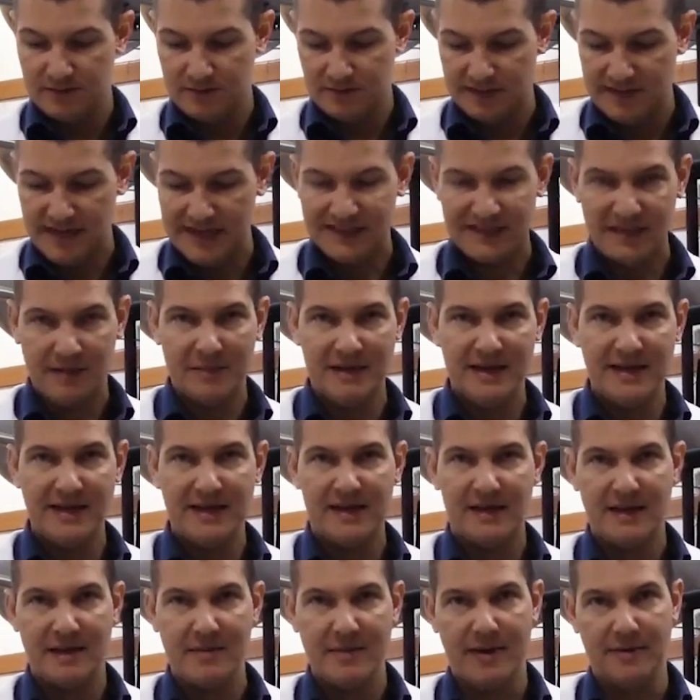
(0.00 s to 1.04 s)
desta
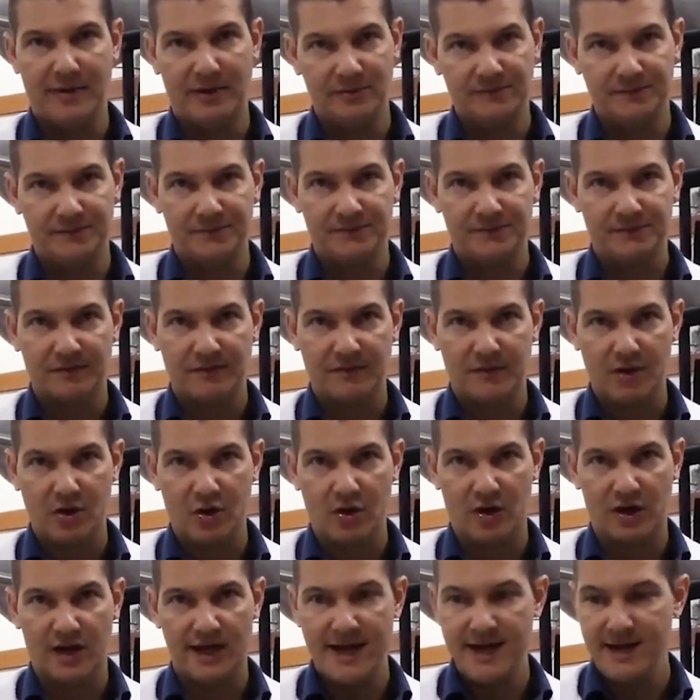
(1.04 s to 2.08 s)
maneira na minha mão,
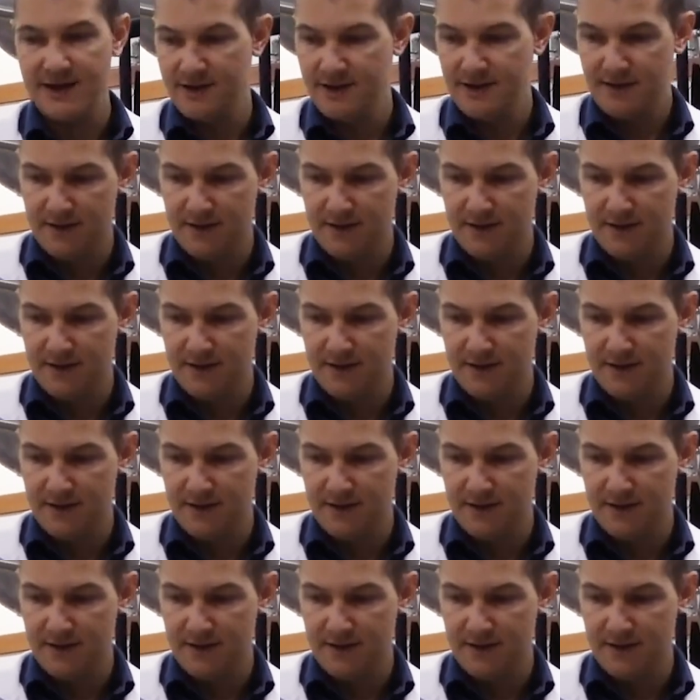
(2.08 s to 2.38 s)
ok?